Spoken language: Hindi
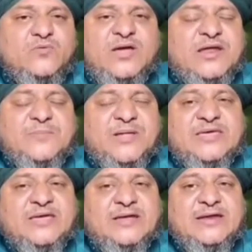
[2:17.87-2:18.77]
वो एक अलग
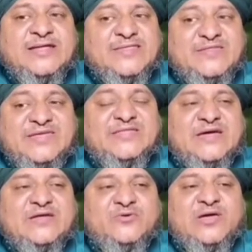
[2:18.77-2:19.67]
बात है लेकिन इस नीयत
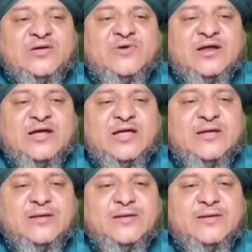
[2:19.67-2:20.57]
से अगर कोई करवा रहा है